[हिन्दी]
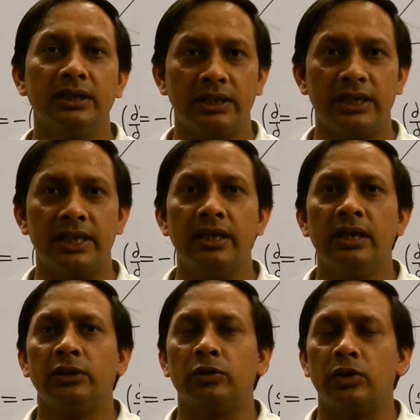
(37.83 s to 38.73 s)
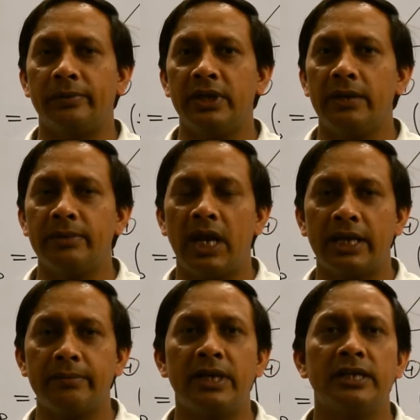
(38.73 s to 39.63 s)
ठीक है तो अभी हम
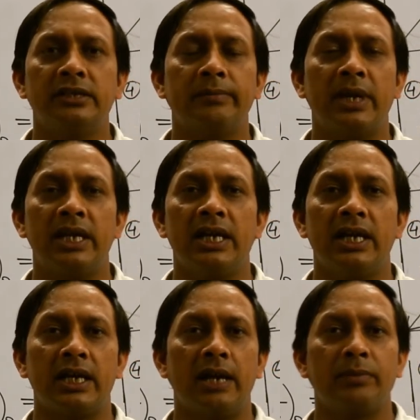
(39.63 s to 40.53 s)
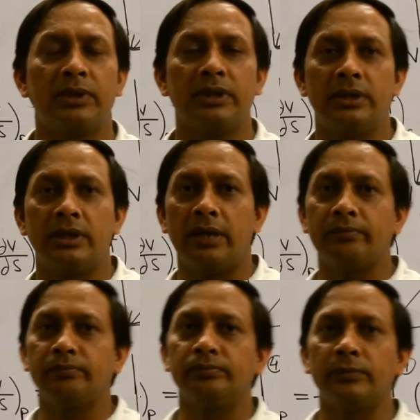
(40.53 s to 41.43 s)
आगे बढ़ने से पहले अगर आपने
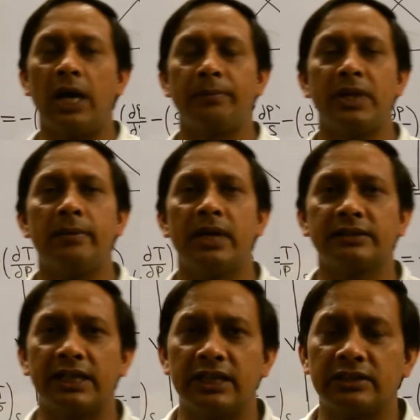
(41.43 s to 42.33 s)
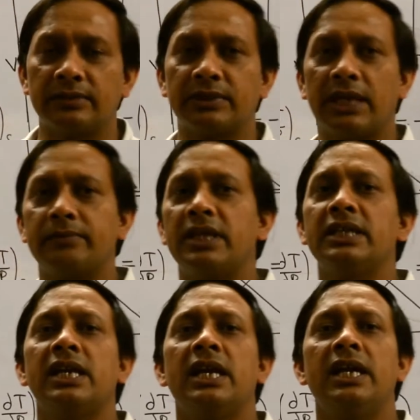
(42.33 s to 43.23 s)
हम आपने हमारा चैनल सब्सक्राइब नहीं
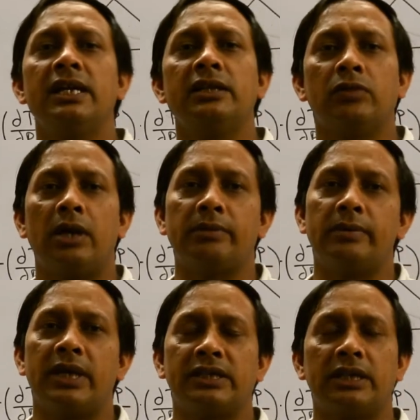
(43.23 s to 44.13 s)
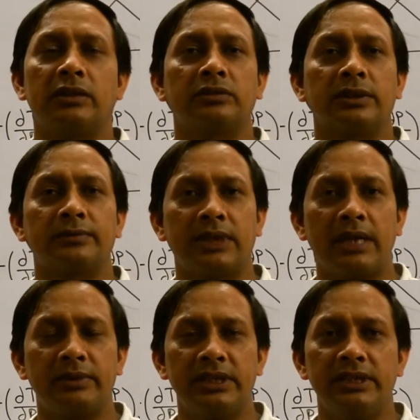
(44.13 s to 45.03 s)
किया है तो आप हमारे चैनल को
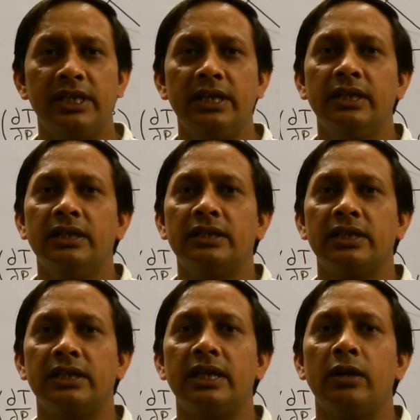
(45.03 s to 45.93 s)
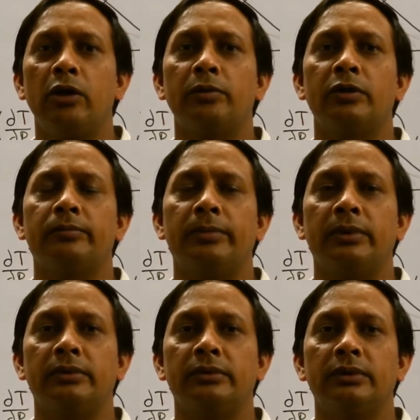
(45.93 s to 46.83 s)
सब्सक्राइब कीजिए ठीक है और
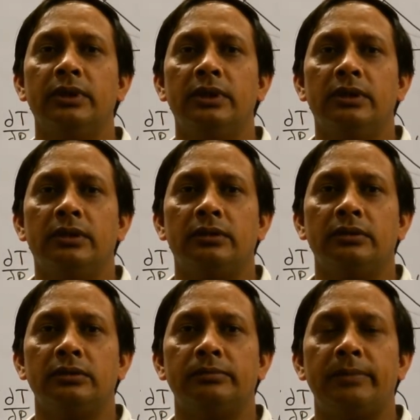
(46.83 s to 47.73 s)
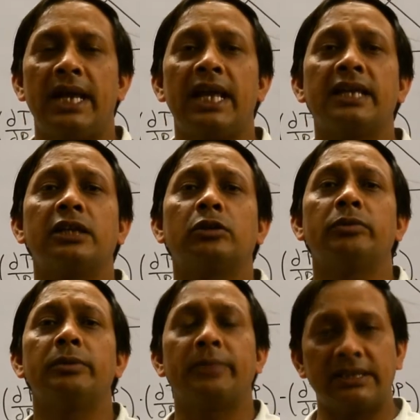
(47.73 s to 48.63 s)
बेल आइकन को
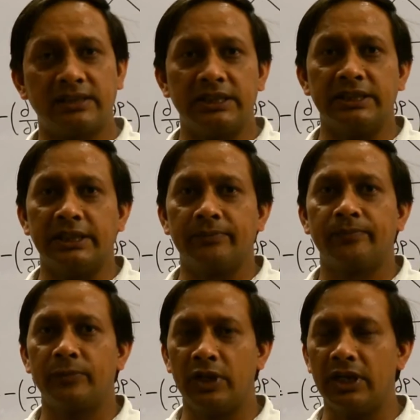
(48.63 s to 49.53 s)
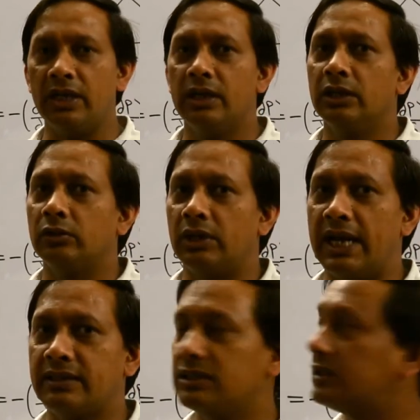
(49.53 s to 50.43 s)
भी प्रेस कीजिए ठीक है तो
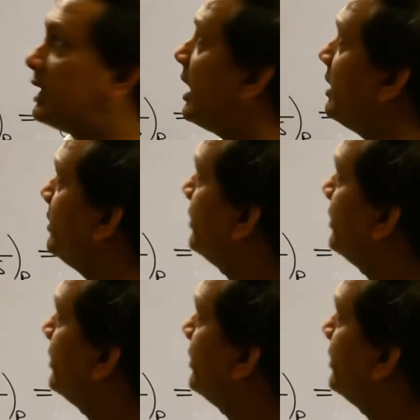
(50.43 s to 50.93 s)
लेट्स स्टार्ट